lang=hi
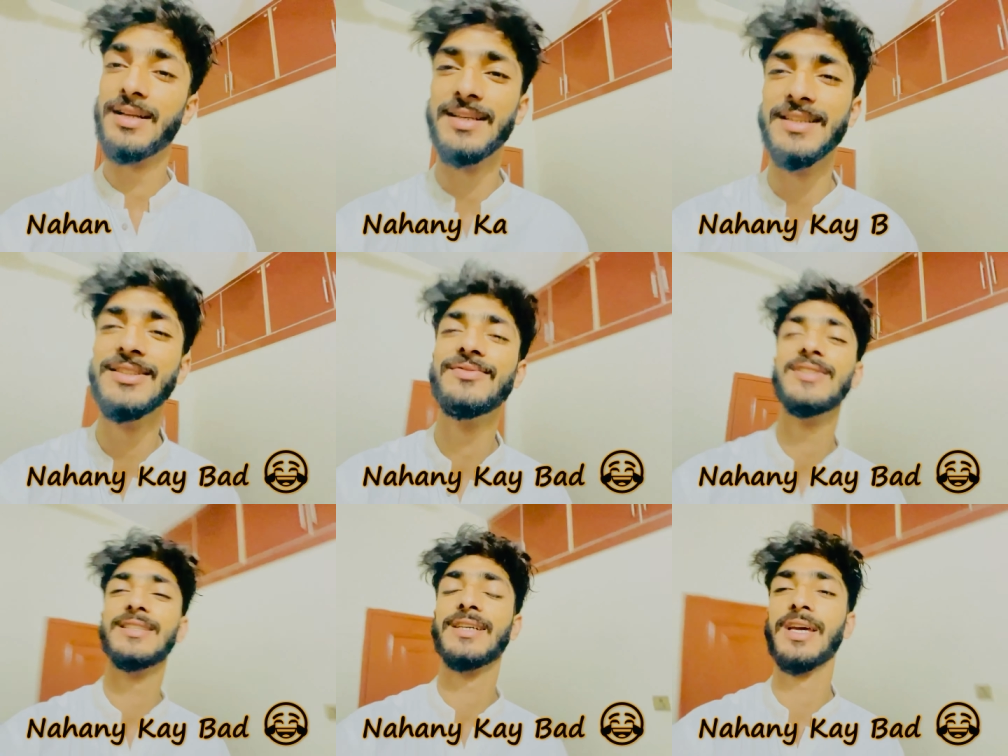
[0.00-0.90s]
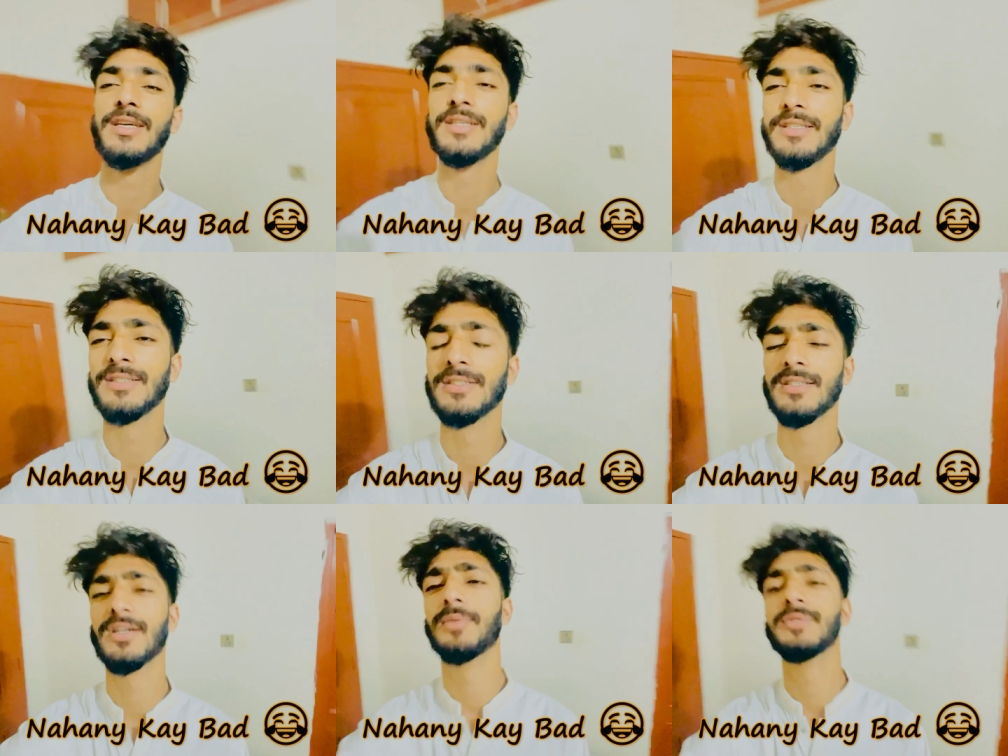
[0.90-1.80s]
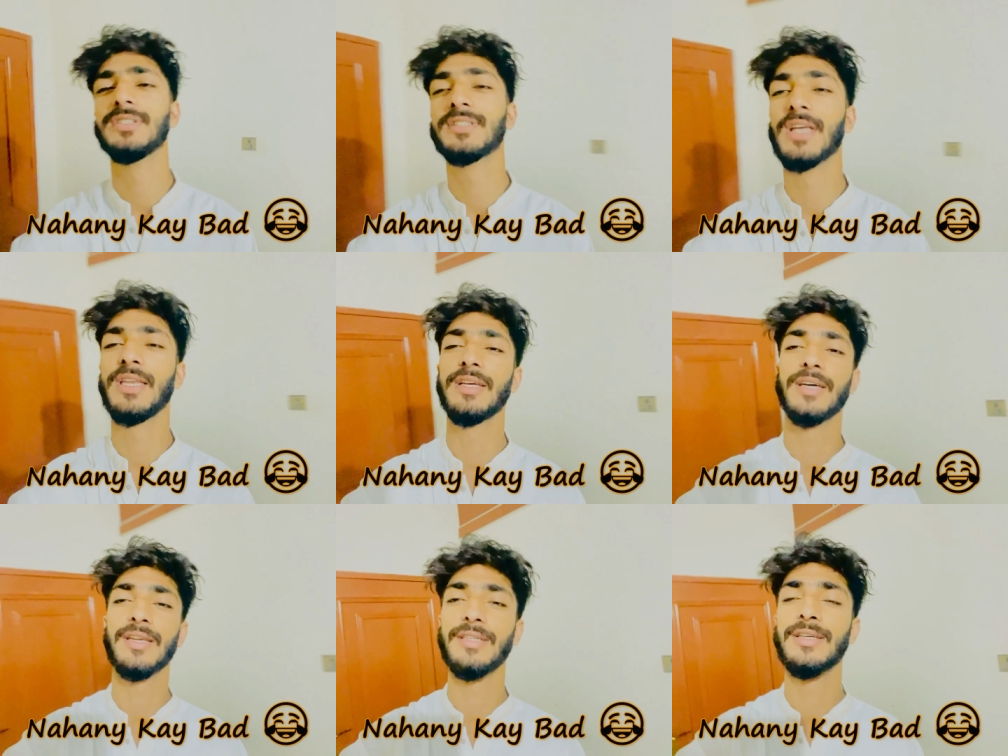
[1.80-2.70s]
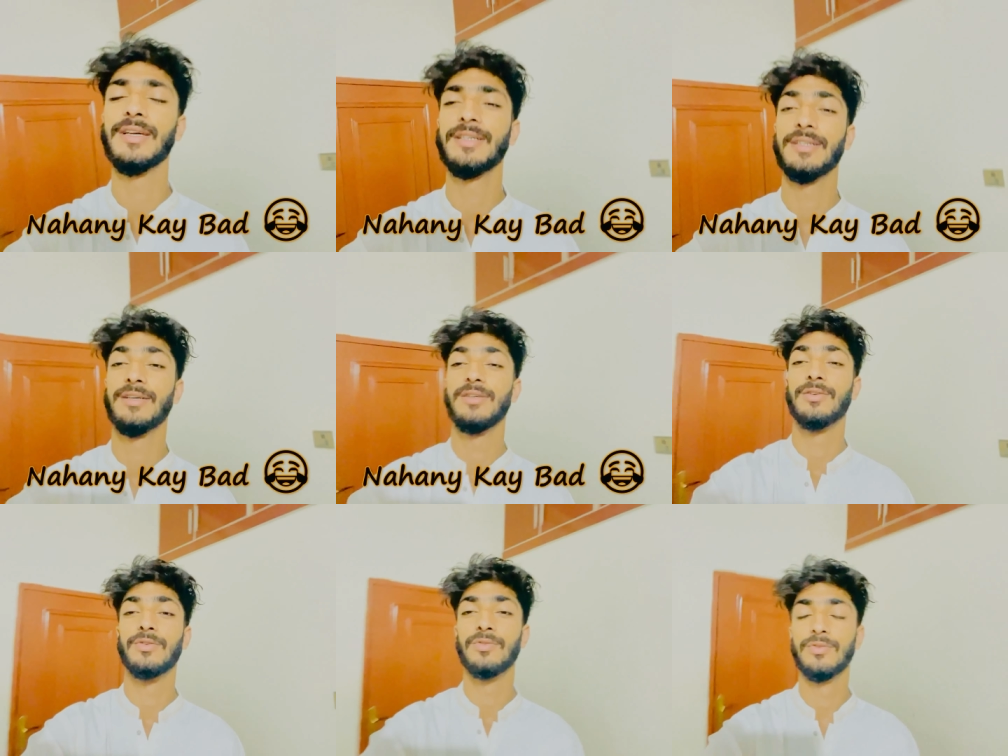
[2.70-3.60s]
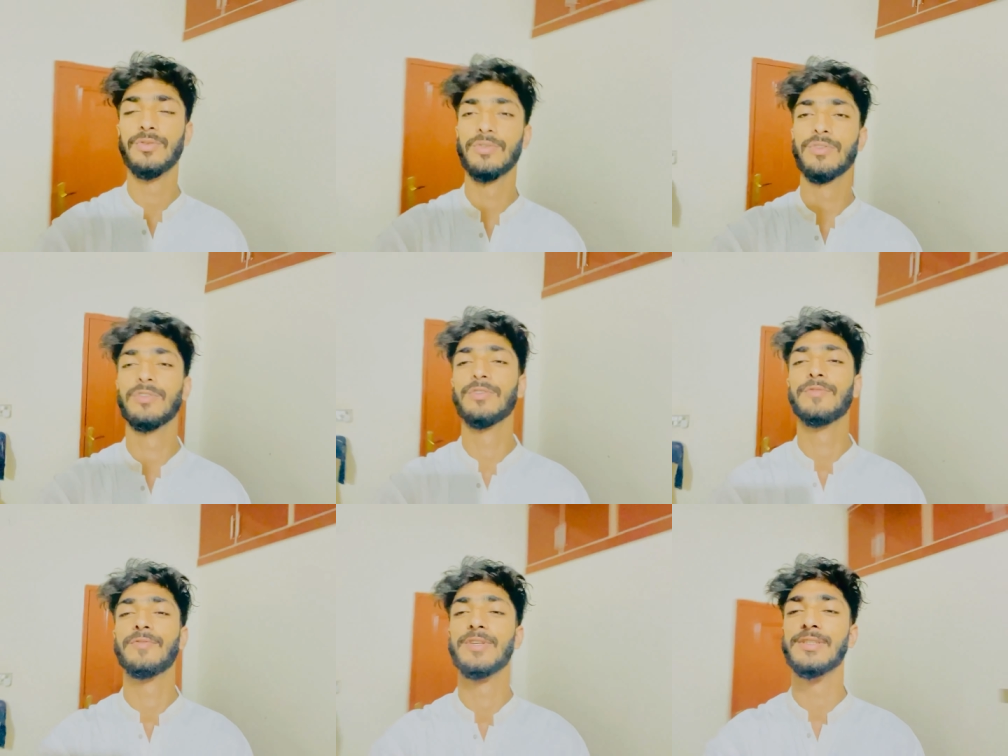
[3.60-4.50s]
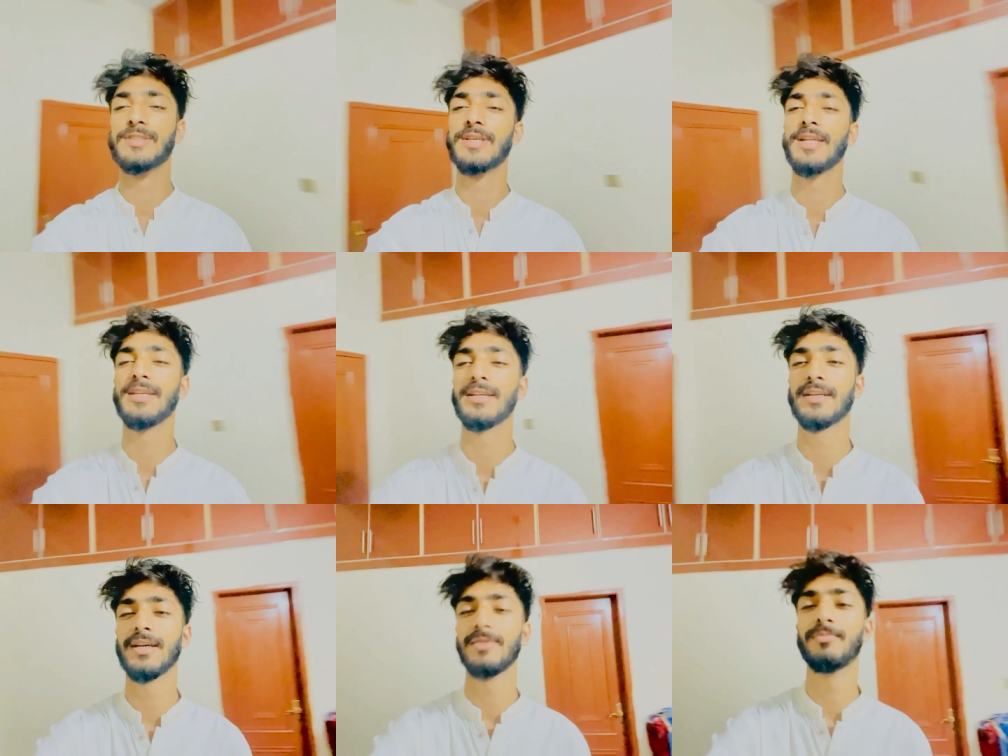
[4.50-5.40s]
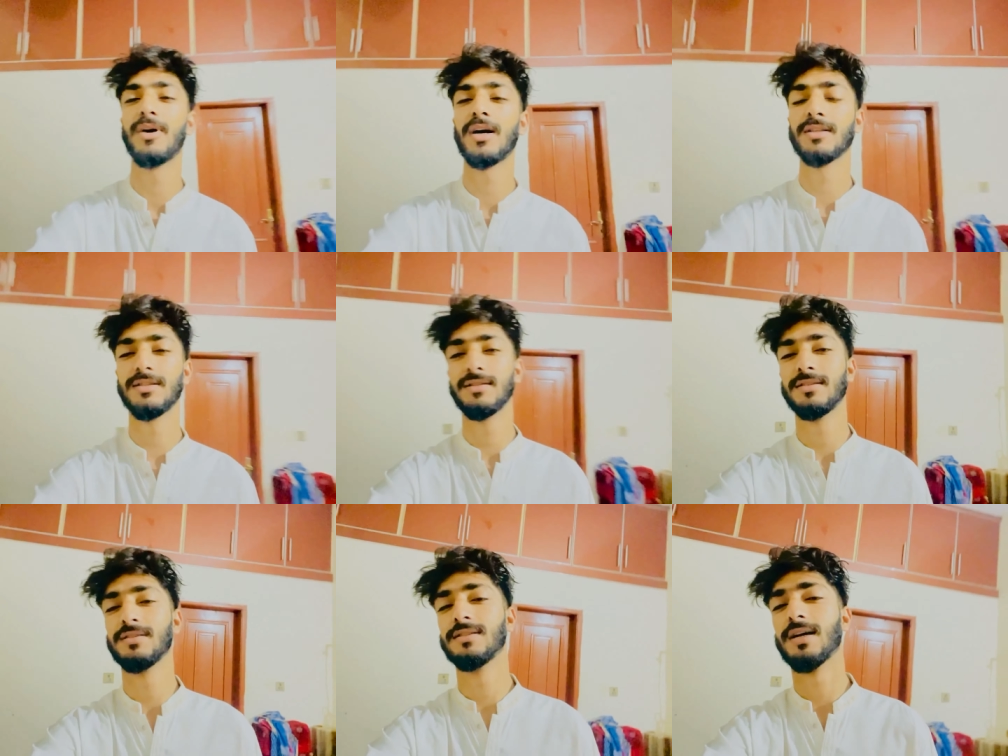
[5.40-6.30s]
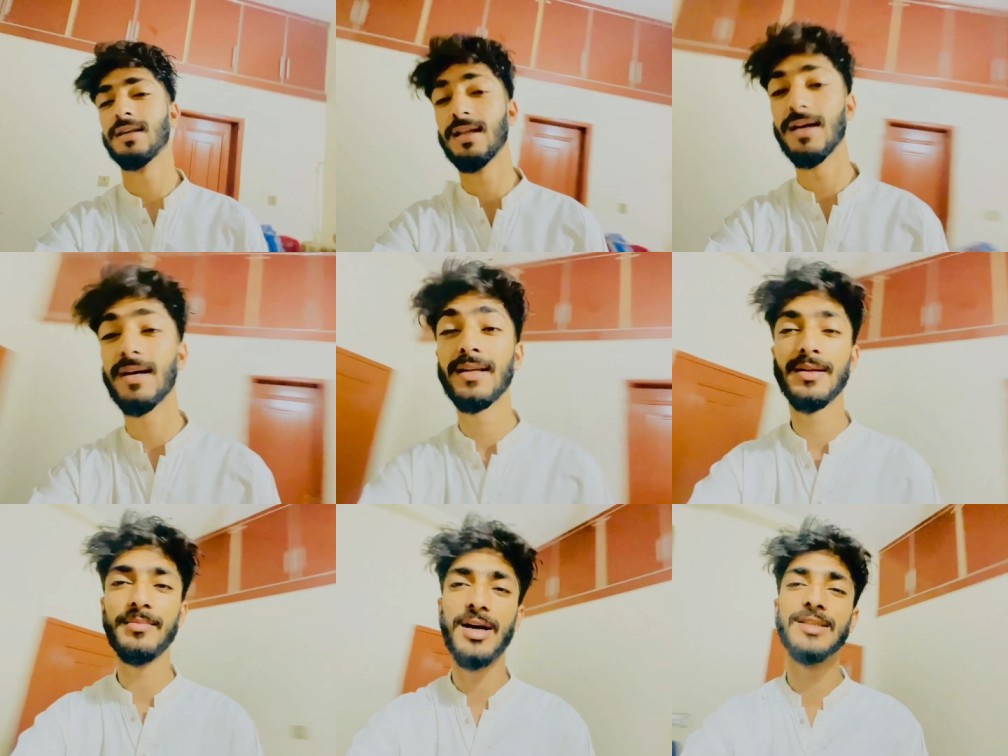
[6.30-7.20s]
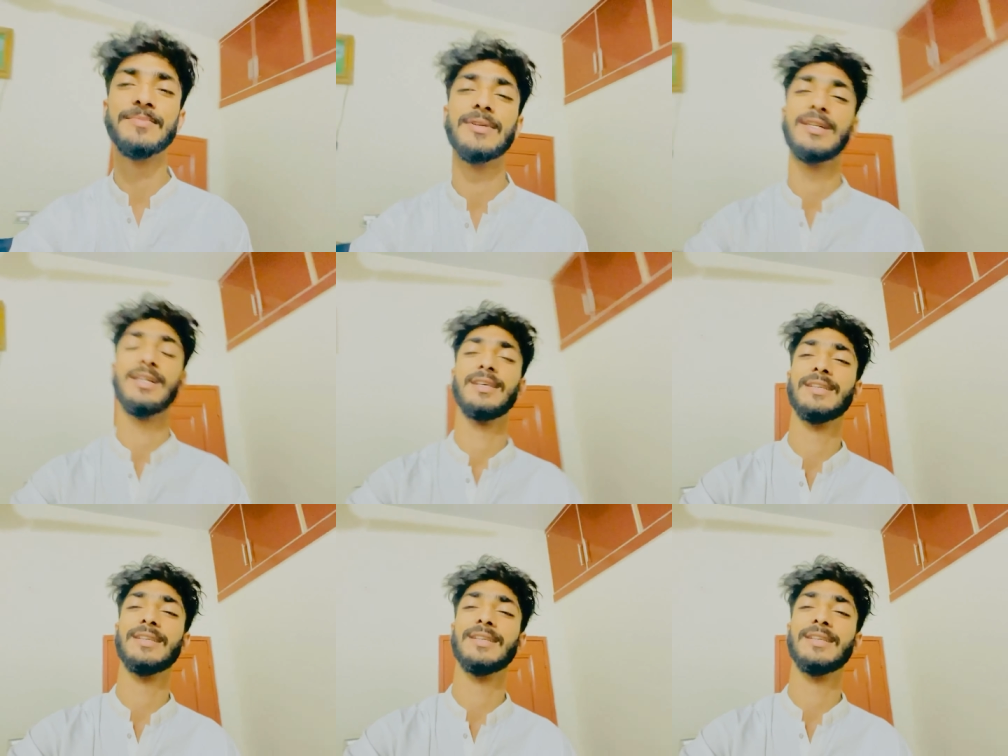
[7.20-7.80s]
नींद वींद गई अभी सैरी करनी है और फिर सैरी के बाद जाना है नमाज पढ़ने